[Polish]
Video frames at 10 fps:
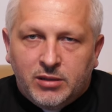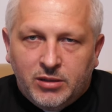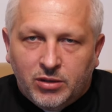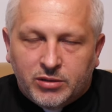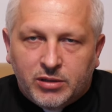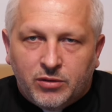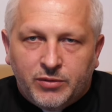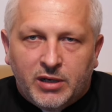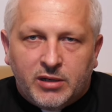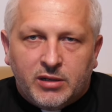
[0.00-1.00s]
I o tych
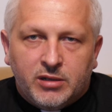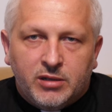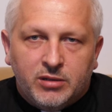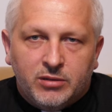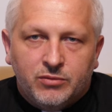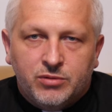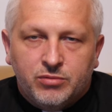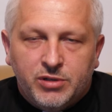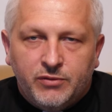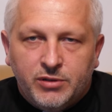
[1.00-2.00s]
ofiarach
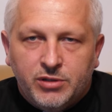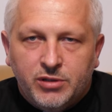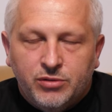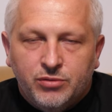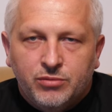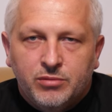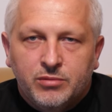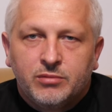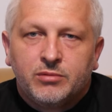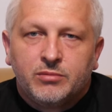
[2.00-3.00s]
290
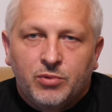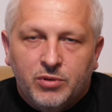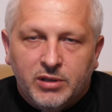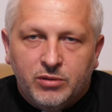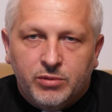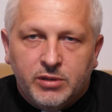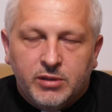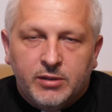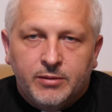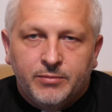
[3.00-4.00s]
poległych
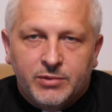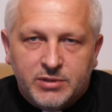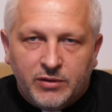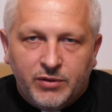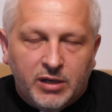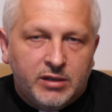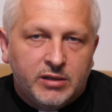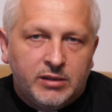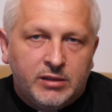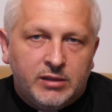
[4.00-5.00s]
za
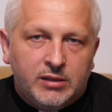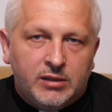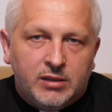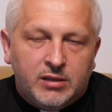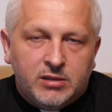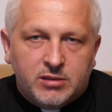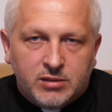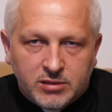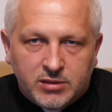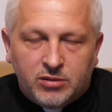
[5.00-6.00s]
wiarę,
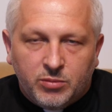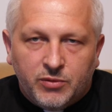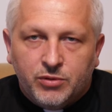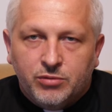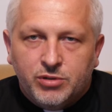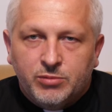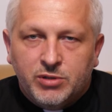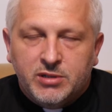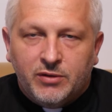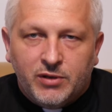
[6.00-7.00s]
z tego powodu, że
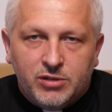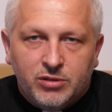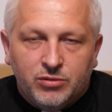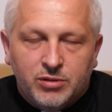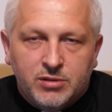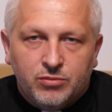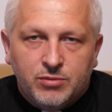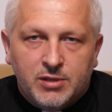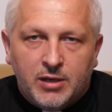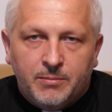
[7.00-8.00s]
przyznawali się do
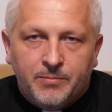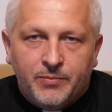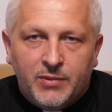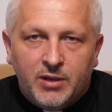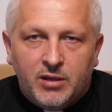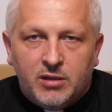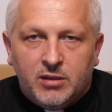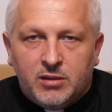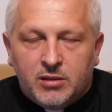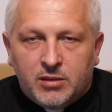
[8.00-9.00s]
Chrystusa.
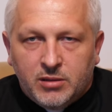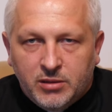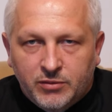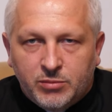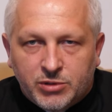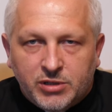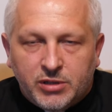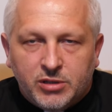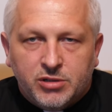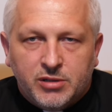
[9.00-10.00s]
I w tym czasie
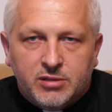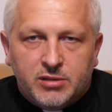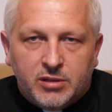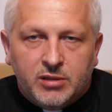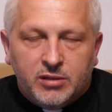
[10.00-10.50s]
też jest